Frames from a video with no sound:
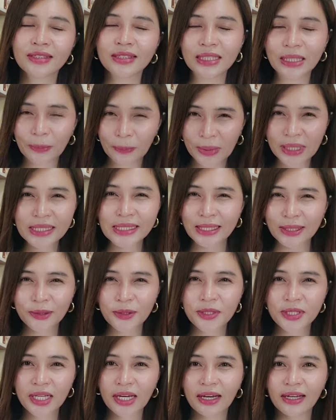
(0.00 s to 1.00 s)
napansin
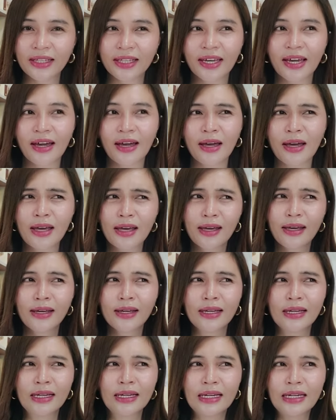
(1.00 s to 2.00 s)
ko sa kanya.
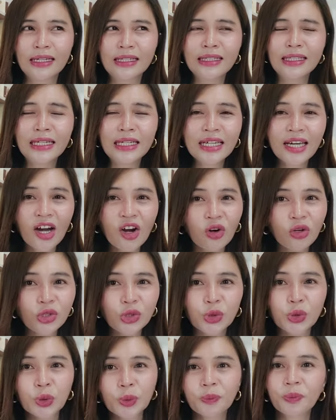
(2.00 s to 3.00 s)
Di ako
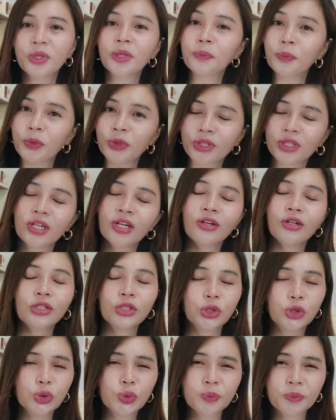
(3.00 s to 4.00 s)
super puti or
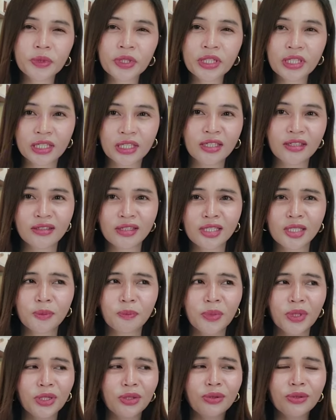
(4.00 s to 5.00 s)
super kines,
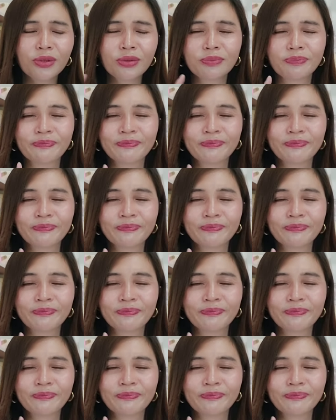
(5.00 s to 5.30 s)
pero